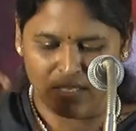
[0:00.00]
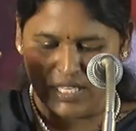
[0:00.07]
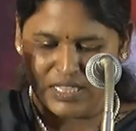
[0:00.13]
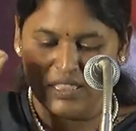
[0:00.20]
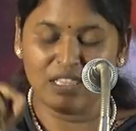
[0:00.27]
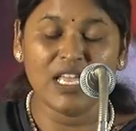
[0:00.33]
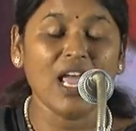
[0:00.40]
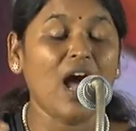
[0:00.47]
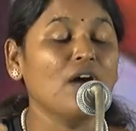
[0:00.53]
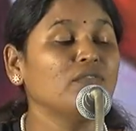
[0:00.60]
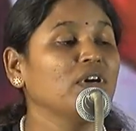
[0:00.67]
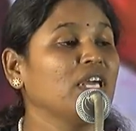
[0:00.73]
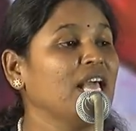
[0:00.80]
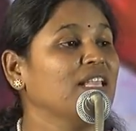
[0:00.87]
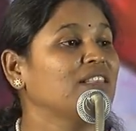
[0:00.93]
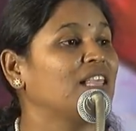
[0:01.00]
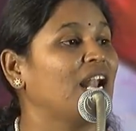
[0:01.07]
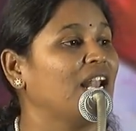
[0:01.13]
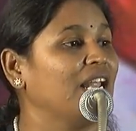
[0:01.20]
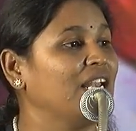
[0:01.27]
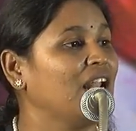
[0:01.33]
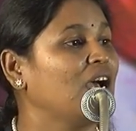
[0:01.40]
இந்தியாவுக்கே
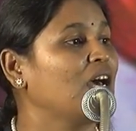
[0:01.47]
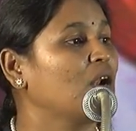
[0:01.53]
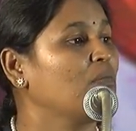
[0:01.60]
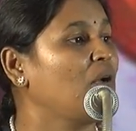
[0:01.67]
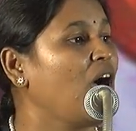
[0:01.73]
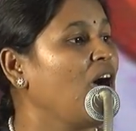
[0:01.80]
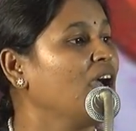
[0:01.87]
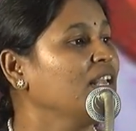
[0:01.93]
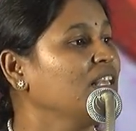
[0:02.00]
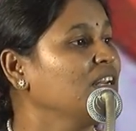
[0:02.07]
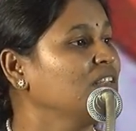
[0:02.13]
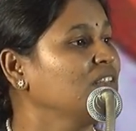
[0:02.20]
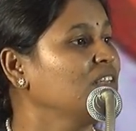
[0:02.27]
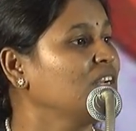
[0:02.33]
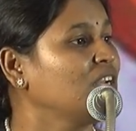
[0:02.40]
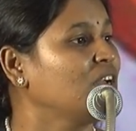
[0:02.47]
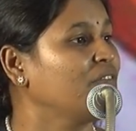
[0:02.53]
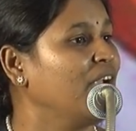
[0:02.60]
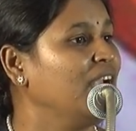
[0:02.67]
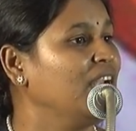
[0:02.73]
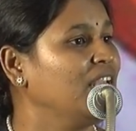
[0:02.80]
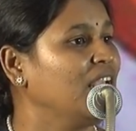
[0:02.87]
தலைநகரமாக இருந்திருக்க
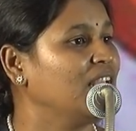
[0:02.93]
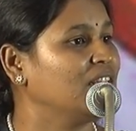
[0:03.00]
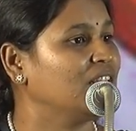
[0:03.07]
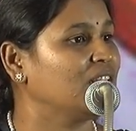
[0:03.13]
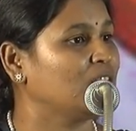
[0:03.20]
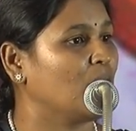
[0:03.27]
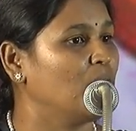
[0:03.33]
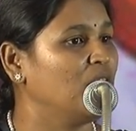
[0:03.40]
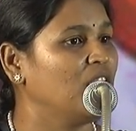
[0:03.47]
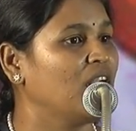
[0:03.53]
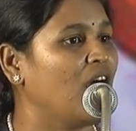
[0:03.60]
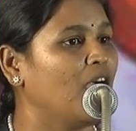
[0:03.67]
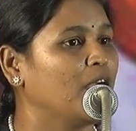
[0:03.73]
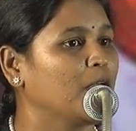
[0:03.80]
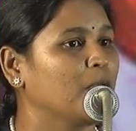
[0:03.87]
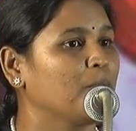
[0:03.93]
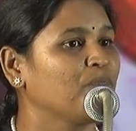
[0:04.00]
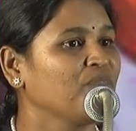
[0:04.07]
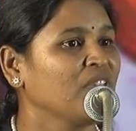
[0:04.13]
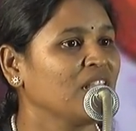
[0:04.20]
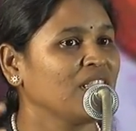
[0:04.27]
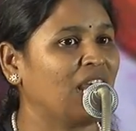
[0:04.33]
வேண்டிய இந்த தமிழ்நாடு
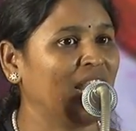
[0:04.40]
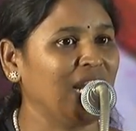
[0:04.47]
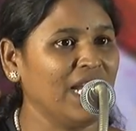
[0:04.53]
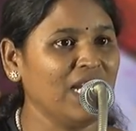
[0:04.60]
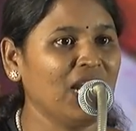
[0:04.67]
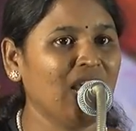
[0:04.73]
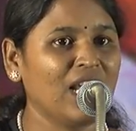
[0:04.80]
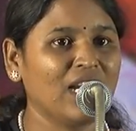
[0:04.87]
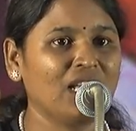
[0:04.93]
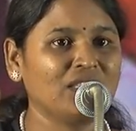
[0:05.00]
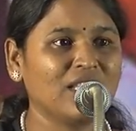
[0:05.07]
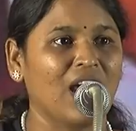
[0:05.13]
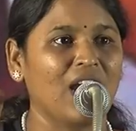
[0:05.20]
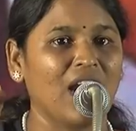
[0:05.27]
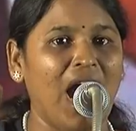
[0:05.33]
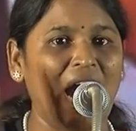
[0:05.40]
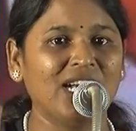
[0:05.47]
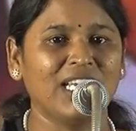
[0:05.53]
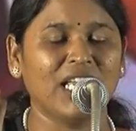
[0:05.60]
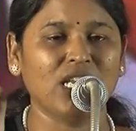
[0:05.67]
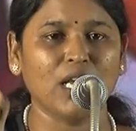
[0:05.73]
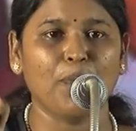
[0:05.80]
தலைநகரத்தால்
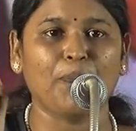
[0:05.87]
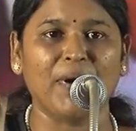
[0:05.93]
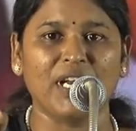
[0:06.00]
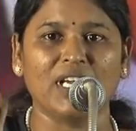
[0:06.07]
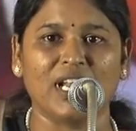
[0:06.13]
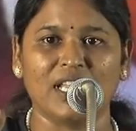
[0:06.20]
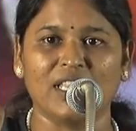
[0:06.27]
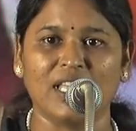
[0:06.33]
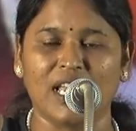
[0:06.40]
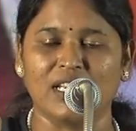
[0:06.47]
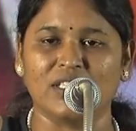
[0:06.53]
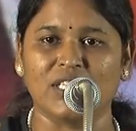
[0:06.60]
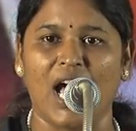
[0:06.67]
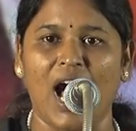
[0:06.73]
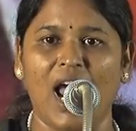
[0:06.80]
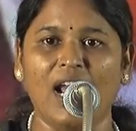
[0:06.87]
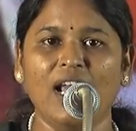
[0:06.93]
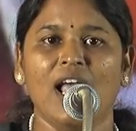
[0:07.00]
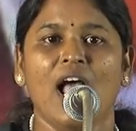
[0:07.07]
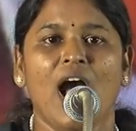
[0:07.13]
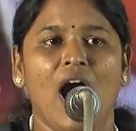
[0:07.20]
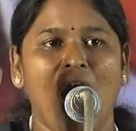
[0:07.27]
அடிக்கப்படுகிறது என்றால்
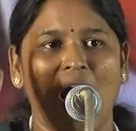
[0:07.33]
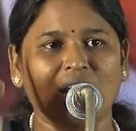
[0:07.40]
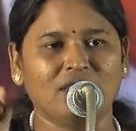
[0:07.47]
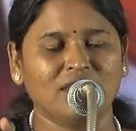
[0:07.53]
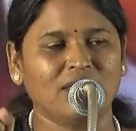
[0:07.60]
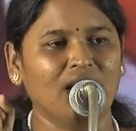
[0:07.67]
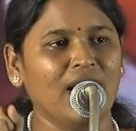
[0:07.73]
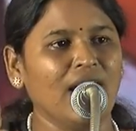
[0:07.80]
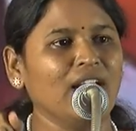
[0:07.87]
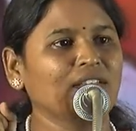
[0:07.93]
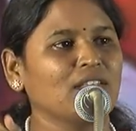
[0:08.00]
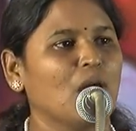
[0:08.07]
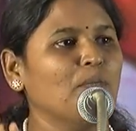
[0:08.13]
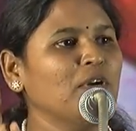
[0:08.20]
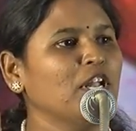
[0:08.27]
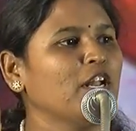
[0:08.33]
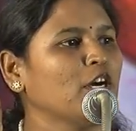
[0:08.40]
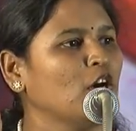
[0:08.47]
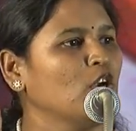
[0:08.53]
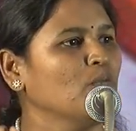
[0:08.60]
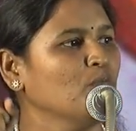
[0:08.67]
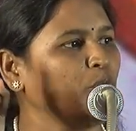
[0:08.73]
அத்தனை
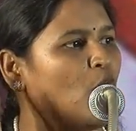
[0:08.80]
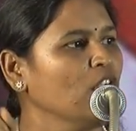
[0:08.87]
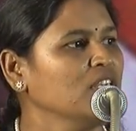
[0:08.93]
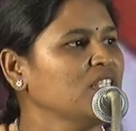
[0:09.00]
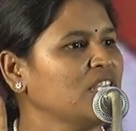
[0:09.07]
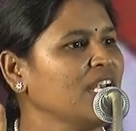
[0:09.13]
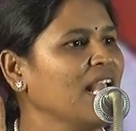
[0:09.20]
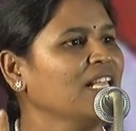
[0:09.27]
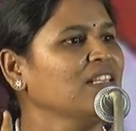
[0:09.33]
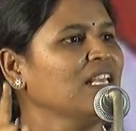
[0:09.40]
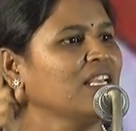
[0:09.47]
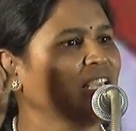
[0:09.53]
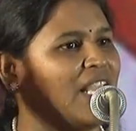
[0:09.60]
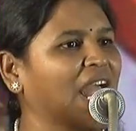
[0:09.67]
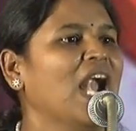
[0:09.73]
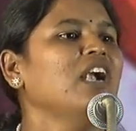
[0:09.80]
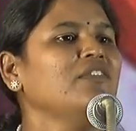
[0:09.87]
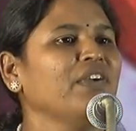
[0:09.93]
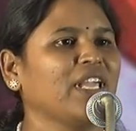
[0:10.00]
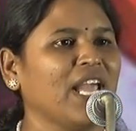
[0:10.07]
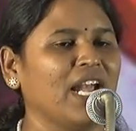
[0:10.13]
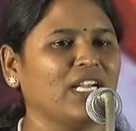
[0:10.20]
தமிழர்களும் ஒன்றிணைந்து
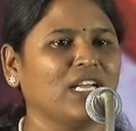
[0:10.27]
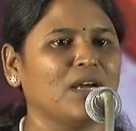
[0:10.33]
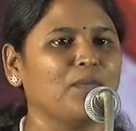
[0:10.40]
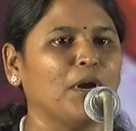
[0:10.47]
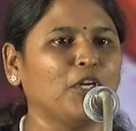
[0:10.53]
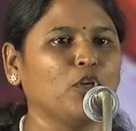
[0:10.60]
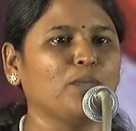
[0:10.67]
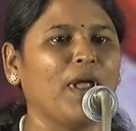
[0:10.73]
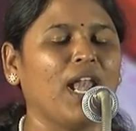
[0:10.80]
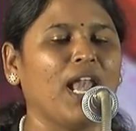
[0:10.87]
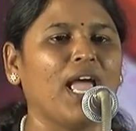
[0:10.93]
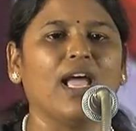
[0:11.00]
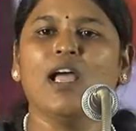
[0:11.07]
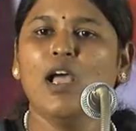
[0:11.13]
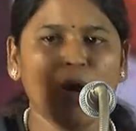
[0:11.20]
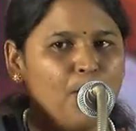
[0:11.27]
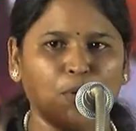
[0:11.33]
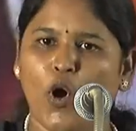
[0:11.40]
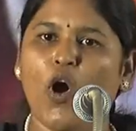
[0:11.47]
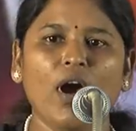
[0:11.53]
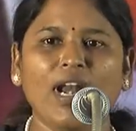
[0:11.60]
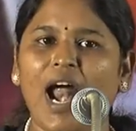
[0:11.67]
கேள்வி கேட்க மட்டுமல்ல
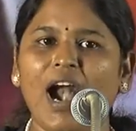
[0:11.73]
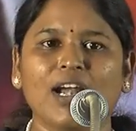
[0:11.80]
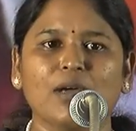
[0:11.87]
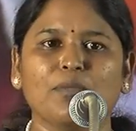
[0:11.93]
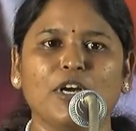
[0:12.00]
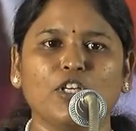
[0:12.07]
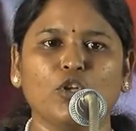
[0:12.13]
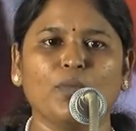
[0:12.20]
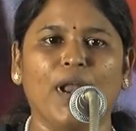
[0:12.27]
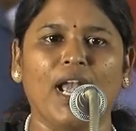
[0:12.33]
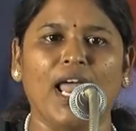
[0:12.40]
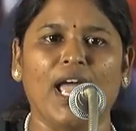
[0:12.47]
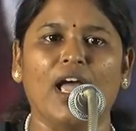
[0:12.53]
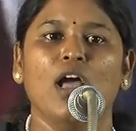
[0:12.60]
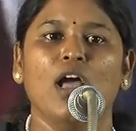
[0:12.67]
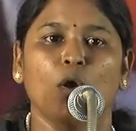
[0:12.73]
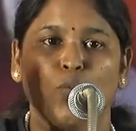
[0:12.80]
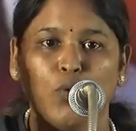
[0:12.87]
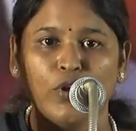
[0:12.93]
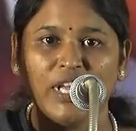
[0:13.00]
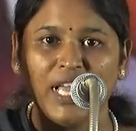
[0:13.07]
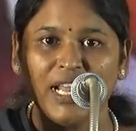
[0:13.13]
போராட மட்டுமல்ல
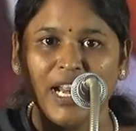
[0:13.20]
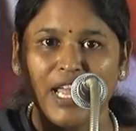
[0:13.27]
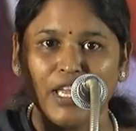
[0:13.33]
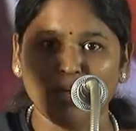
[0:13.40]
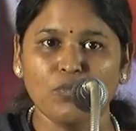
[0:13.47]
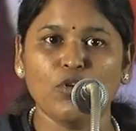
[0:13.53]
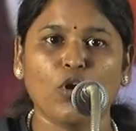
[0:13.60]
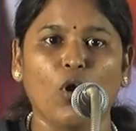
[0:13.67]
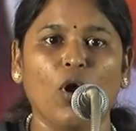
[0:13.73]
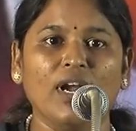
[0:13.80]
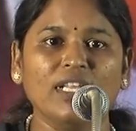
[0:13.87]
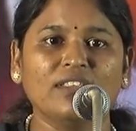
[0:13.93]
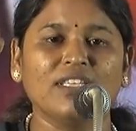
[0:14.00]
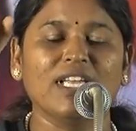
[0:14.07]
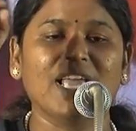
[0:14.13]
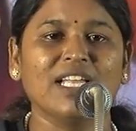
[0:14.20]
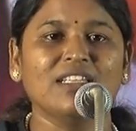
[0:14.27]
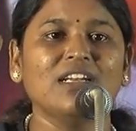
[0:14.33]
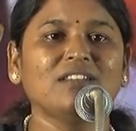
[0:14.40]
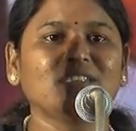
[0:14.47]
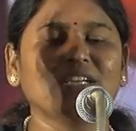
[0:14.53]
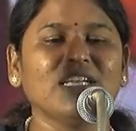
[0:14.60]
உயிரையும் கொடுத்து
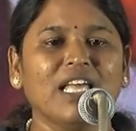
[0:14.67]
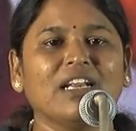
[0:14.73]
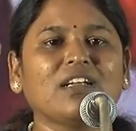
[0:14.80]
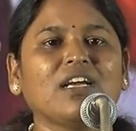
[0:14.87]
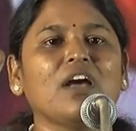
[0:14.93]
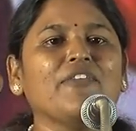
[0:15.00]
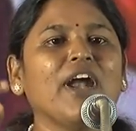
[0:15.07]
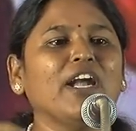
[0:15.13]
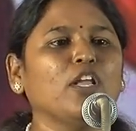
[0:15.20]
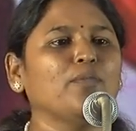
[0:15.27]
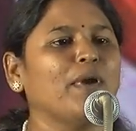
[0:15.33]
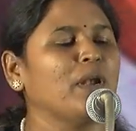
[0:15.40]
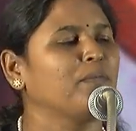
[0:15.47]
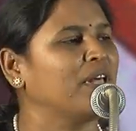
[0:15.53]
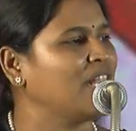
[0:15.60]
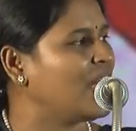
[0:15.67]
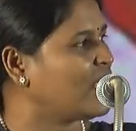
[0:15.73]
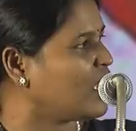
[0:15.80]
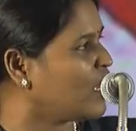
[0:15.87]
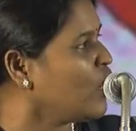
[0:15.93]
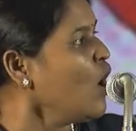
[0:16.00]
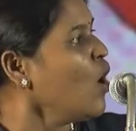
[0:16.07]
எதிர்த்து நிற்க வேண்டும்
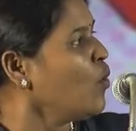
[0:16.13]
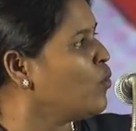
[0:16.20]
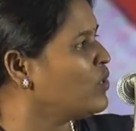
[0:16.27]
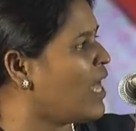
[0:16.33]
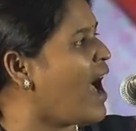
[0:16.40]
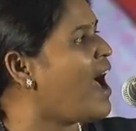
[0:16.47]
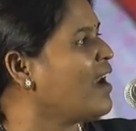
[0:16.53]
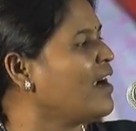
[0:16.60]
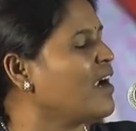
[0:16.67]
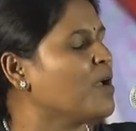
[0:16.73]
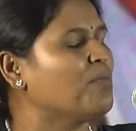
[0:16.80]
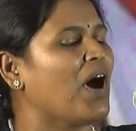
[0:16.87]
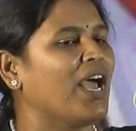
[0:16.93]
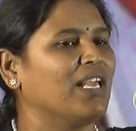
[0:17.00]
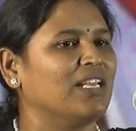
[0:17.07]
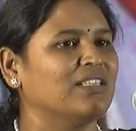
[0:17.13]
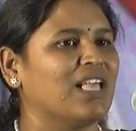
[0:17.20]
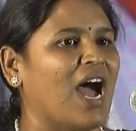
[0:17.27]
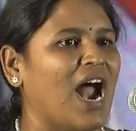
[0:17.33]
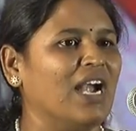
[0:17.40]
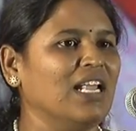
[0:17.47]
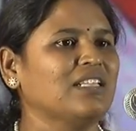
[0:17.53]
என்பதற்கு உதாரணமாய் இந்த
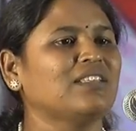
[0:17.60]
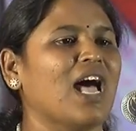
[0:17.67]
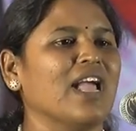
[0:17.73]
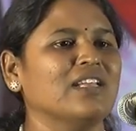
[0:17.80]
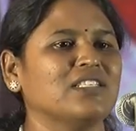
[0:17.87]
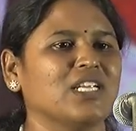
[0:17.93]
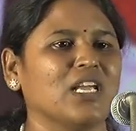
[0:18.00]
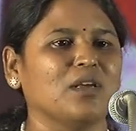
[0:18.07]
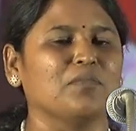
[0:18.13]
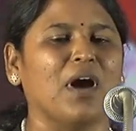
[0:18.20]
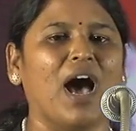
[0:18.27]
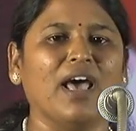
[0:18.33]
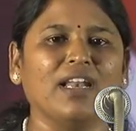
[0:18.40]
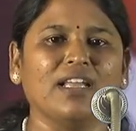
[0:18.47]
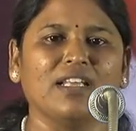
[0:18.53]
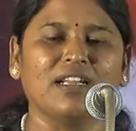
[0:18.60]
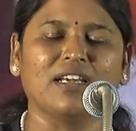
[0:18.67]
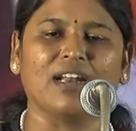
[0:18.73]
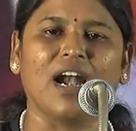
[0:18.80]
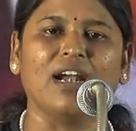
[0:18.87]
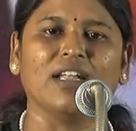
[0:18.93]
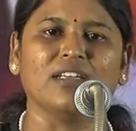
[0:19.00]
அனிதா இன்றைக்கு மாறி
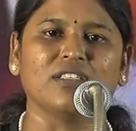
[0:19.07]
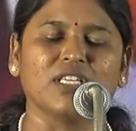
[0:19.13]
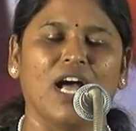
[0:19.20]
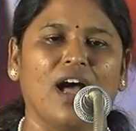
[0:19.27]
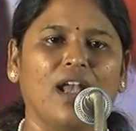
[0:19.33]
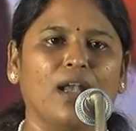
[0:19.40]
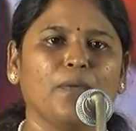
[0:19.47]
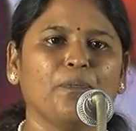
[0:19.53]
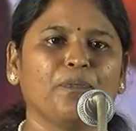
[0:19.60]
இருக்கிறாள் என்றால்